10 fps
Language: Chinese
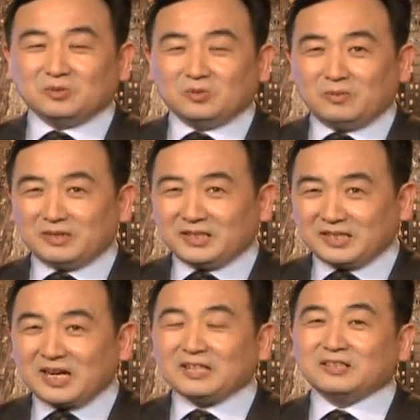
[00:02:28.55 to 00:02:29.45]
我们也
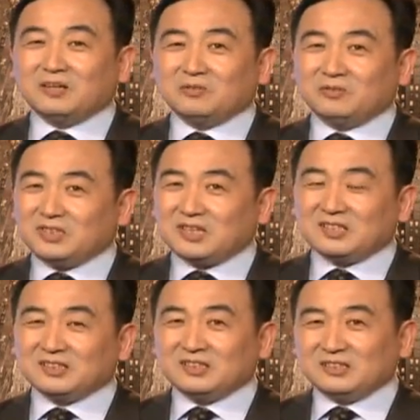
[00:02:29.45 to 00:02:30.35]
看到非
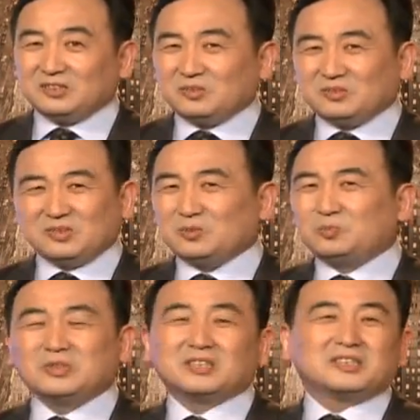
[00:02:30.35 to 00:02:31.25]
常的就
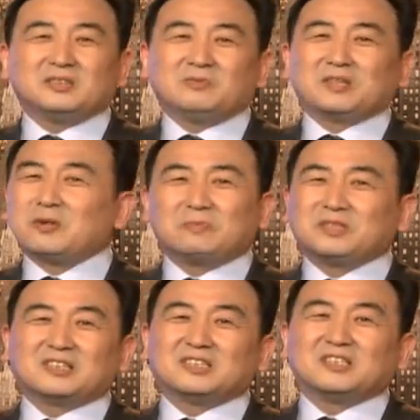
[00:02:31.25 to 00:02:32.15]
不能完全
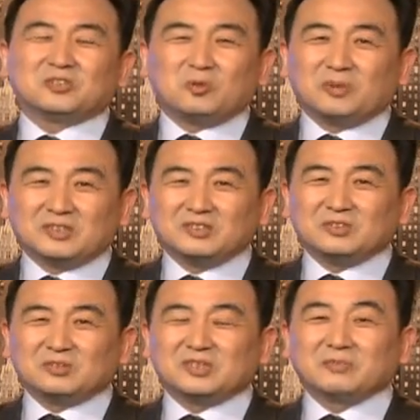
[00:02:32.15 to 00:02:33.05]
不能接受嘛，
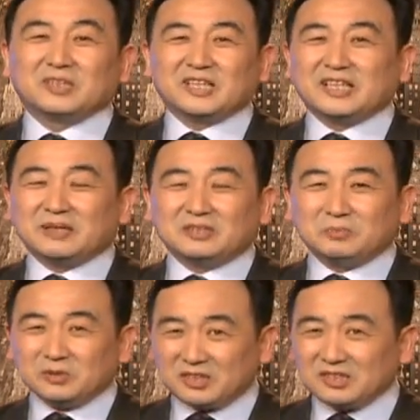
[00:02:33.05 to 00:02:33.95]
就是这么个概念，是
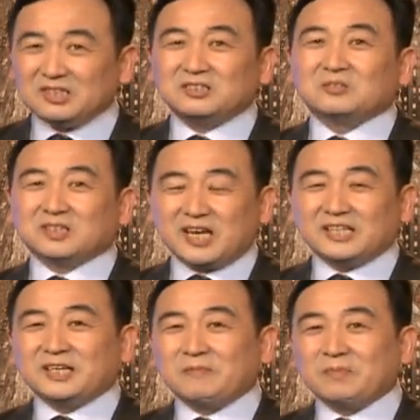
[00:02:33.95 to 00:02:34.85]
不能接受的概念。